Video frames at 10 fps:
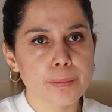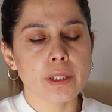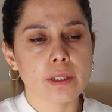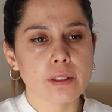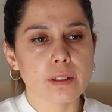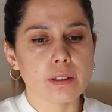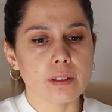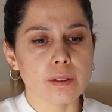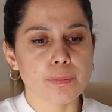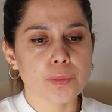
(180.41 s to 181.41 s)
Biz
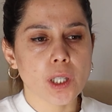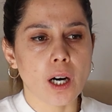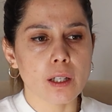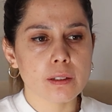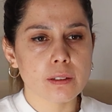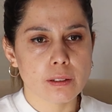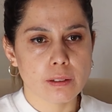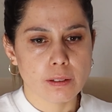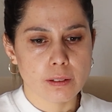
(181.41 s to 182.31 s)
e, halk